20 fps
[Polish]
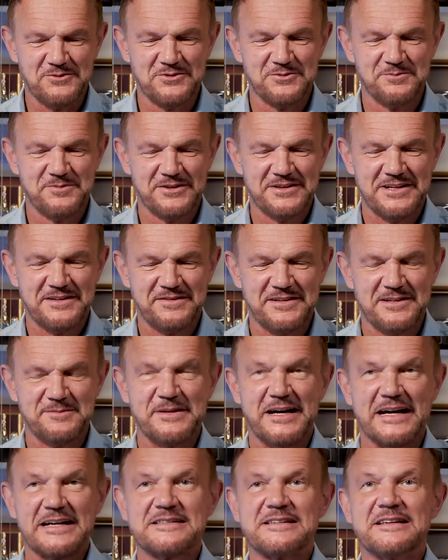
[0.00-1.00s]
Ulubione
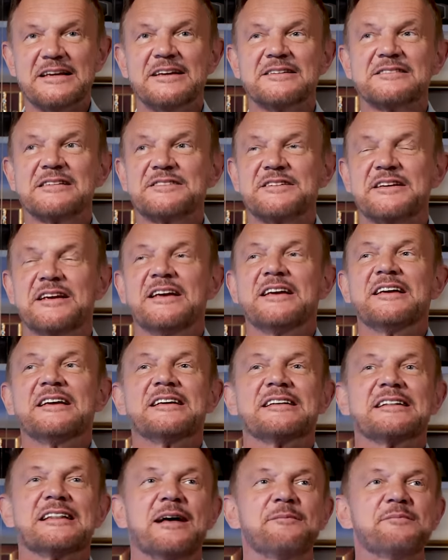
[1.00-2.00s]
filmy akcji. Słuchajcie,
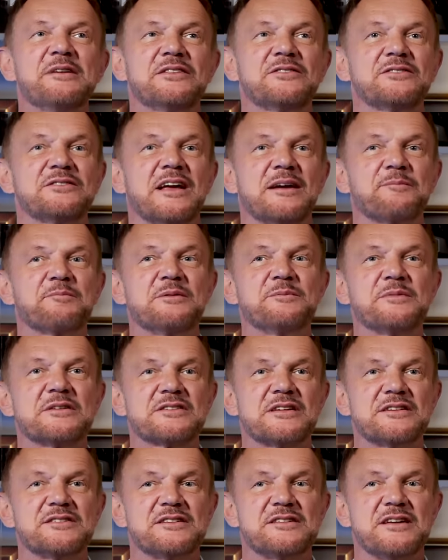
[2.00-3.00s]
dla mnie to jak byłem
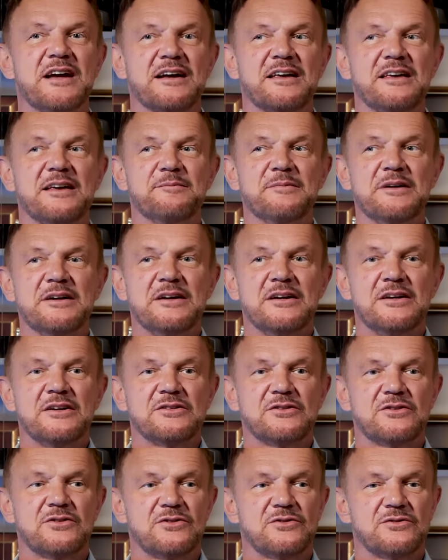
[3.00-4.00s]
jeszcze dzieciakiem,
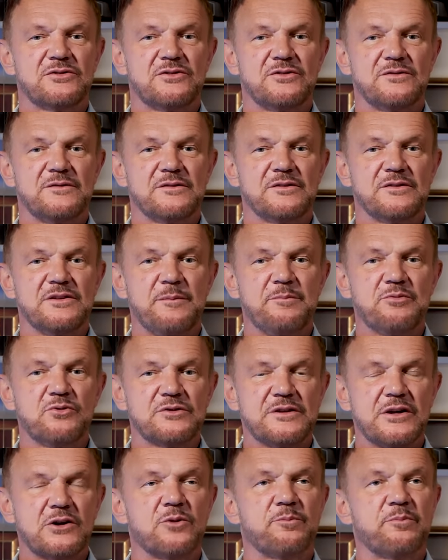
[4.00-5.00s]
to nie było
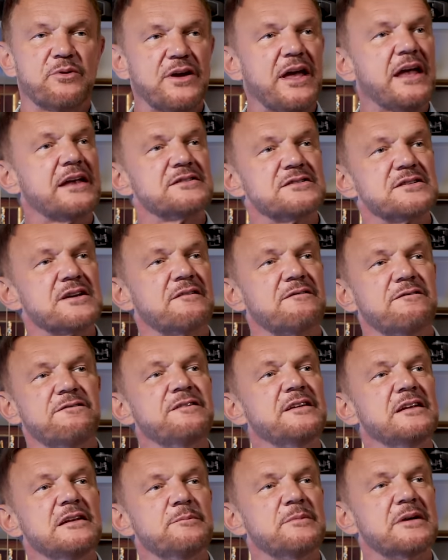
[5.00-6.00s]
tego pojęcia
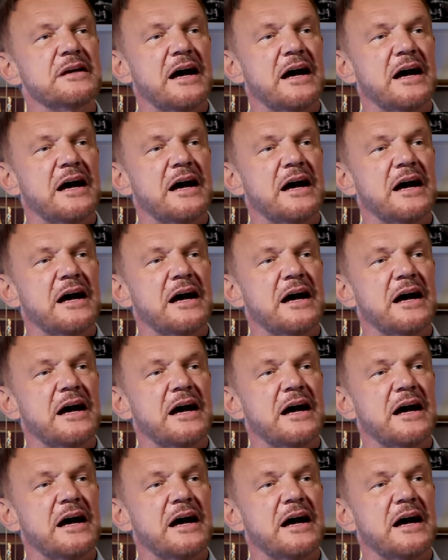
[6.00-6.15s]
filmy